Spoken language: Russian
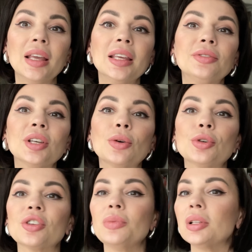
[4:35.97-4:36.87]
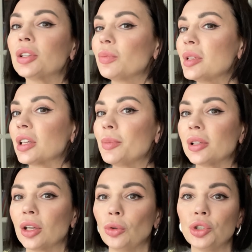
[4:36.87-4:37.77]
И вся кожа в
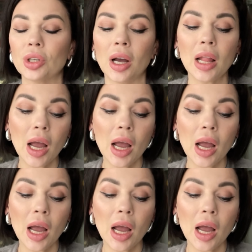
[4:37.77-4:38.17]
мелких-мелких-мелких точечках.